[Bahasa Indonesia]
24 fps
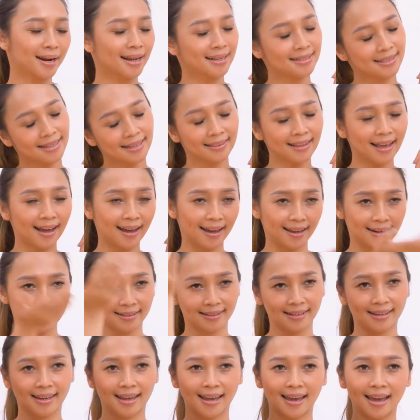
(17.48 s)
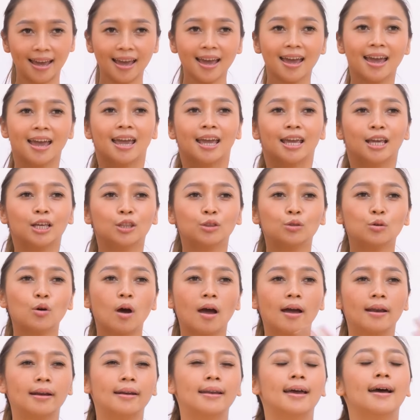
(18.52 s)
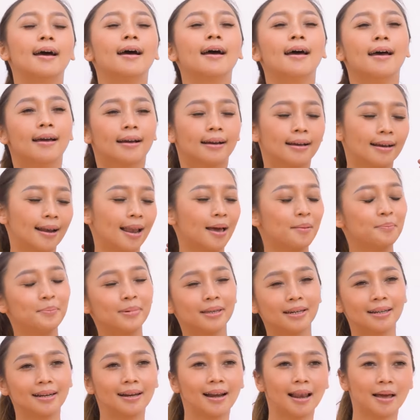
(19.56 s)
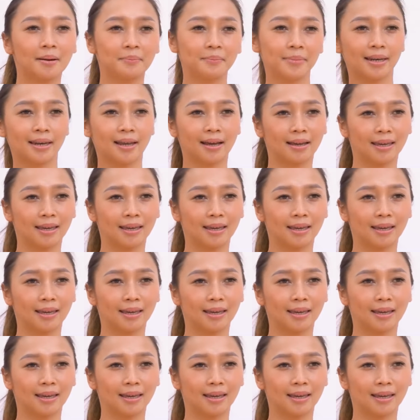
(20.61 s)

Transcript: merasa tangannya itu ada gelambir-gelambir